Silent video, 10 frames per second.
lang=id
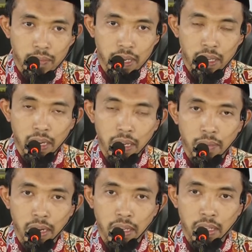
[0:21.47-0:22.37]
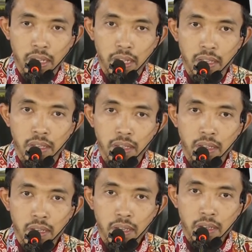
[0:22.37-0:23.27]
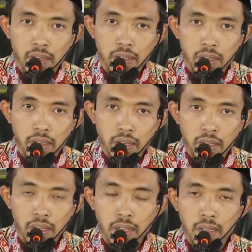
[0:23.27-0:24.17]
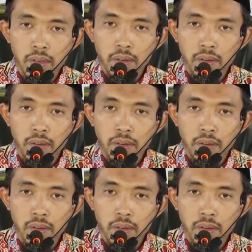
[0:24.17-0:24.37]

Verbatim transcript: memberikan kepada kita ya